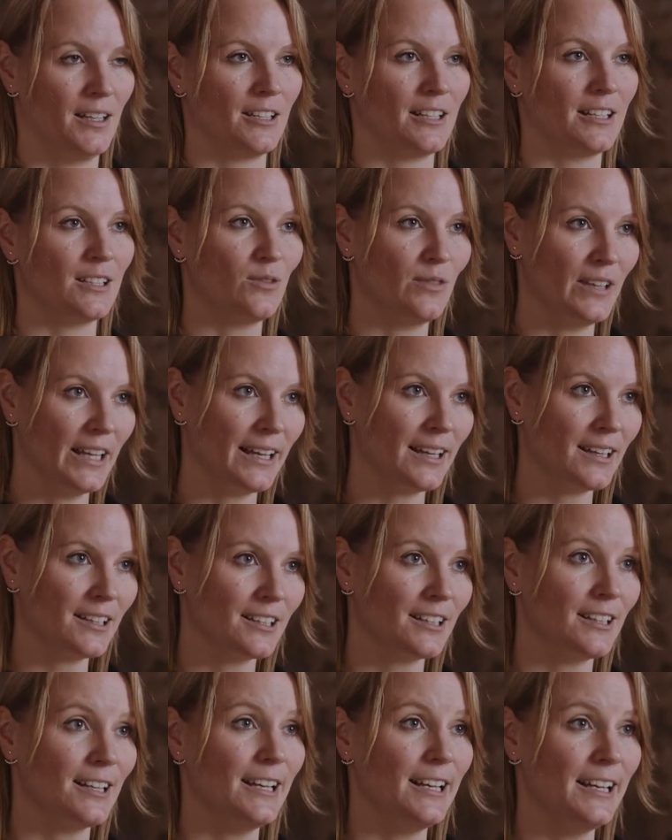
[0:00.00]

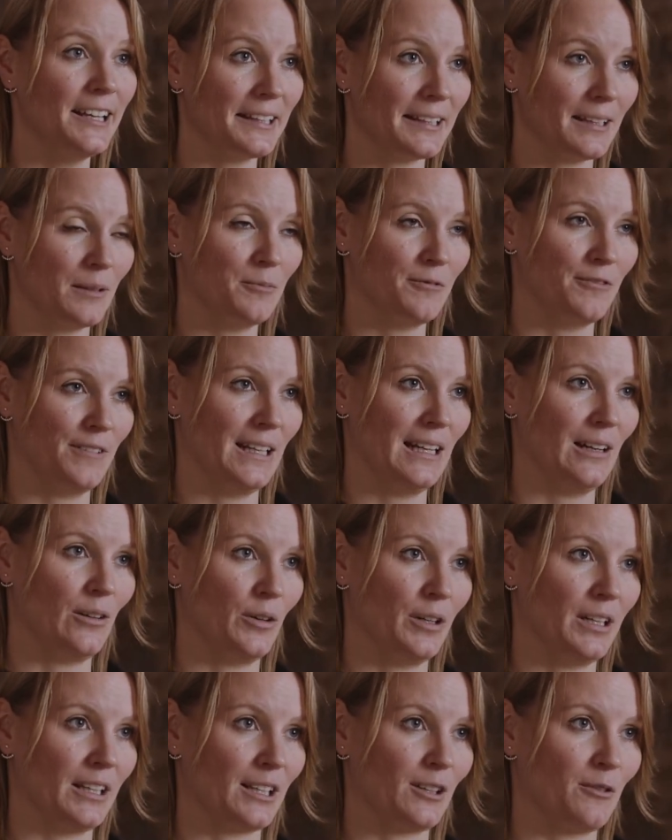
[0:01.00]
Deswegen, ich empfehle
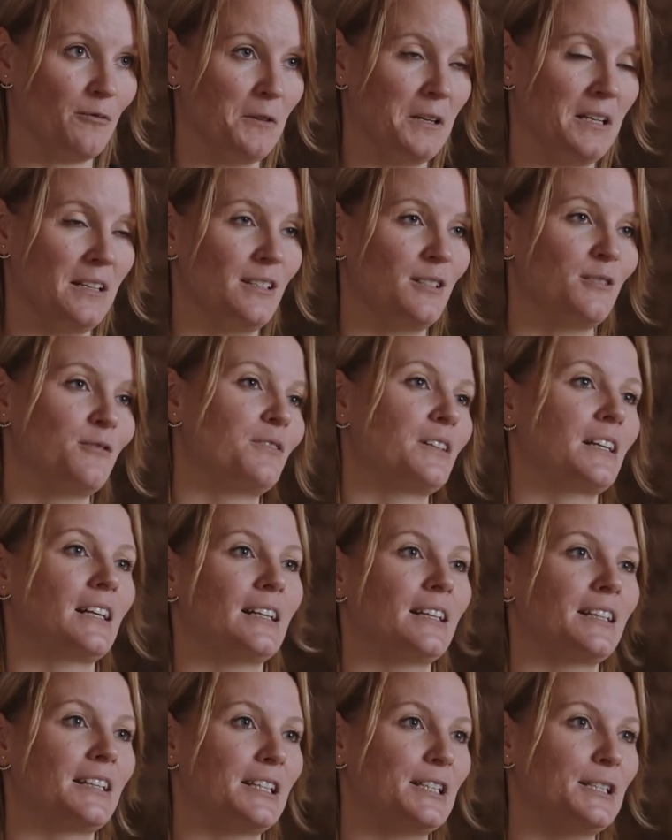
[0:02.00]
euch, wenn ihr
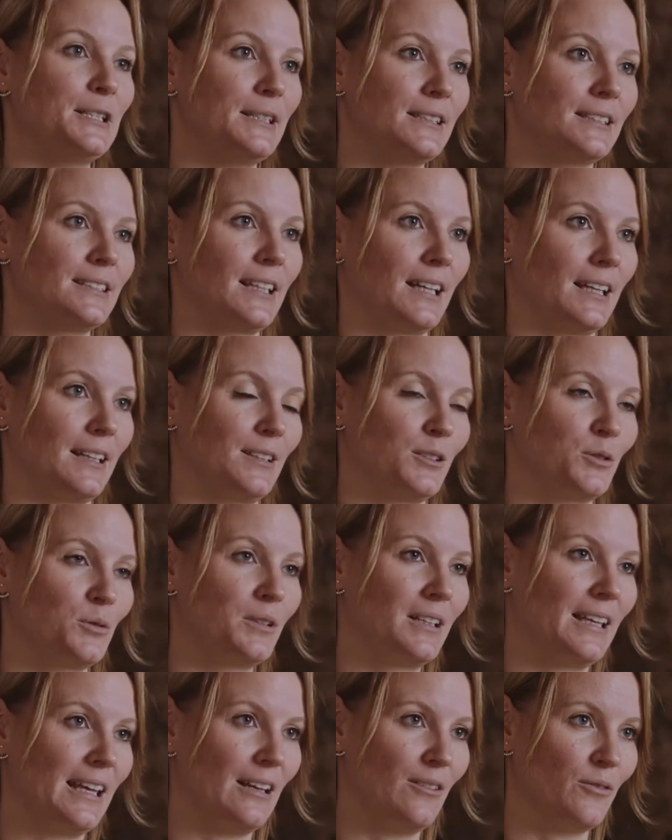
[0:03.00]
wirklich in diese
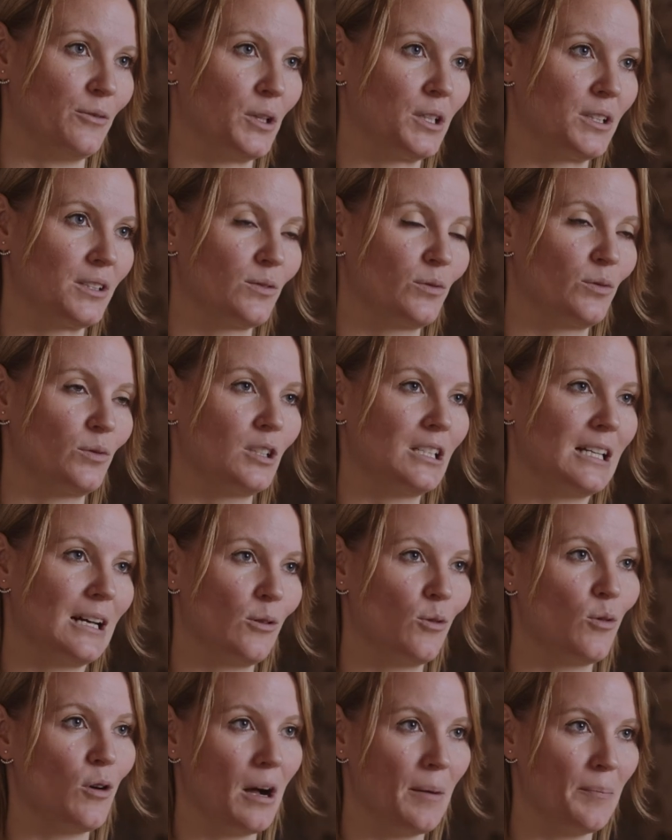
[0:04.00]
Richtung gehen wollt, für
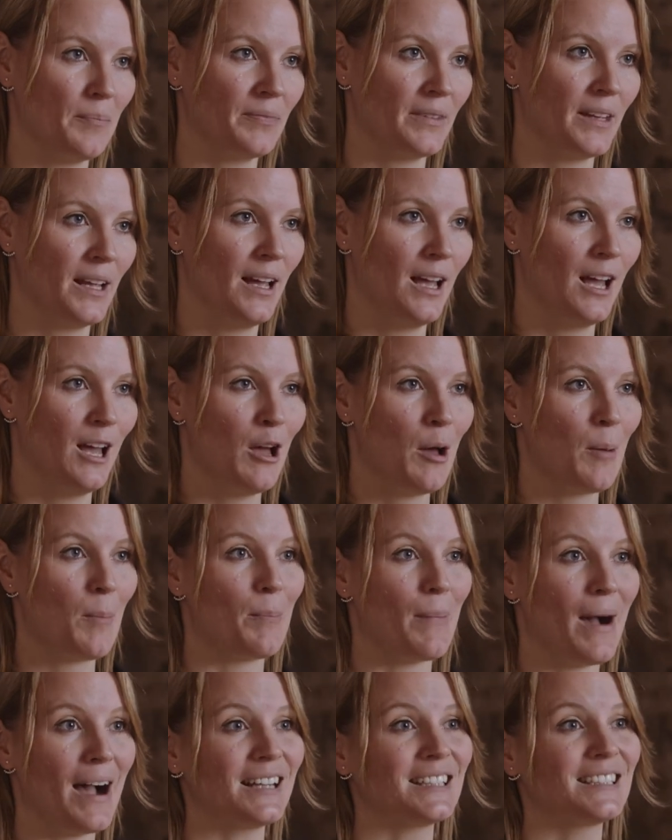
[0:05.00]
daheim
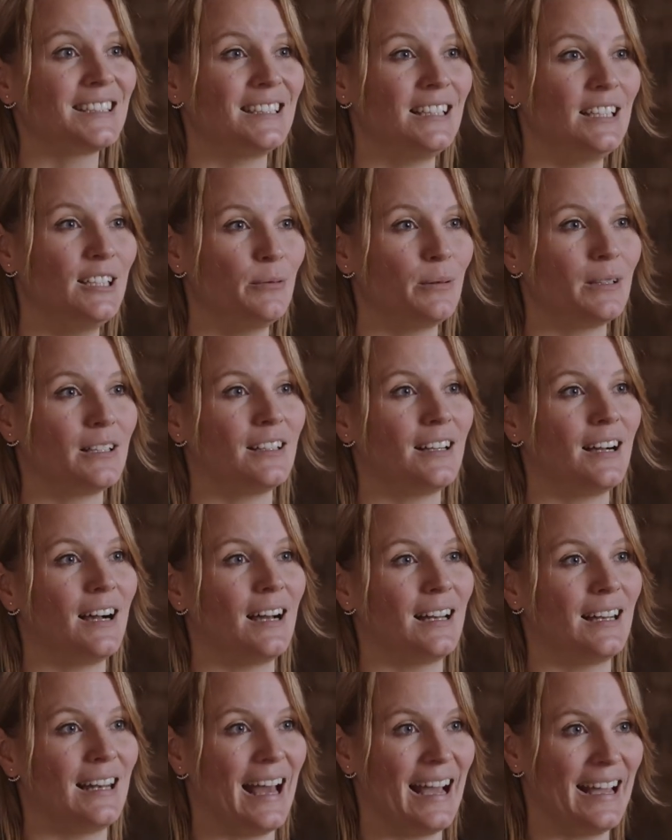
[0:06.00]
macht's lieber
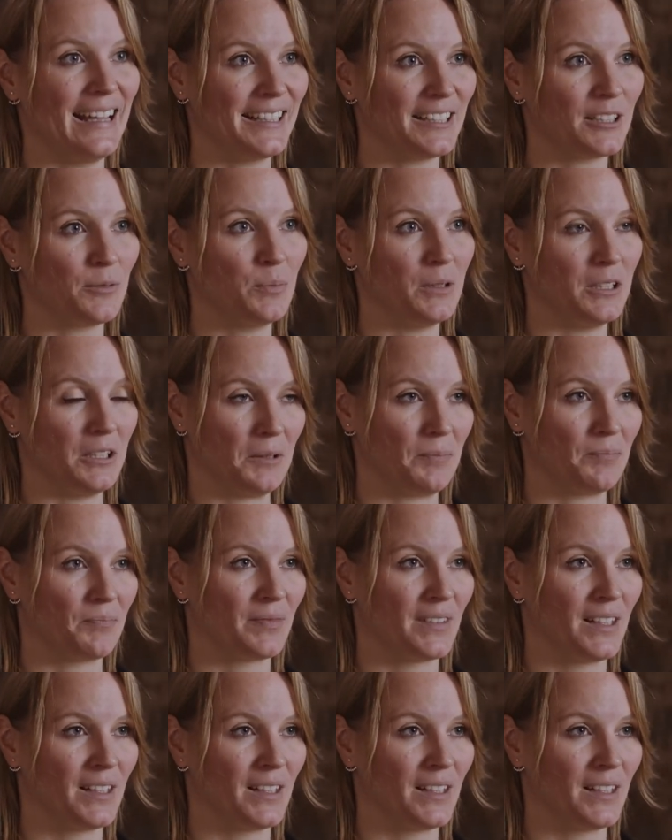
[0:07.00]
ein Leichtbier.